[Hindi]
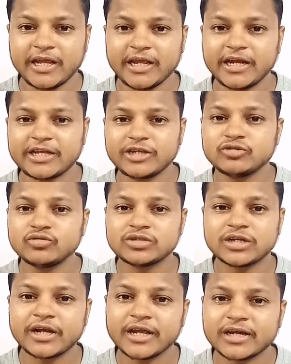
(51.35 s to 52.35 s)
यानी कि
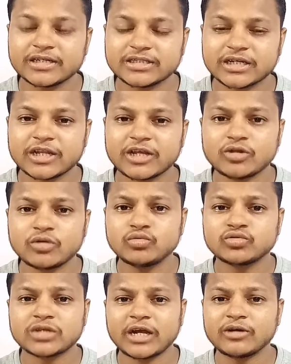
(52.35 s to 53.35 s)
यूज़ नहीं कर सकते तो
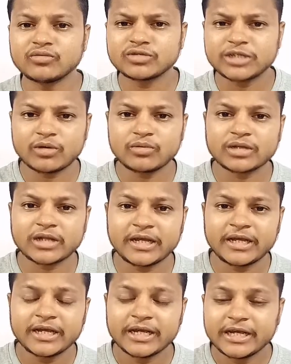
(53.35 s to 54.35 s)
उसका नुकसान होता
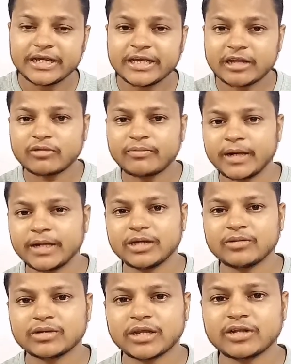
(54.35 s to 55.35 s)
है या तो फ़ायदा
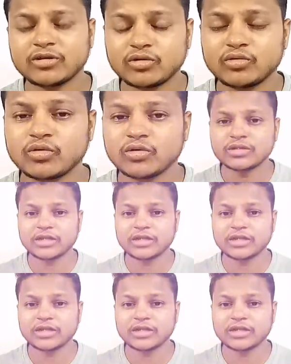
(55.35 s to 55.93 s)
होता है तो दोनों ही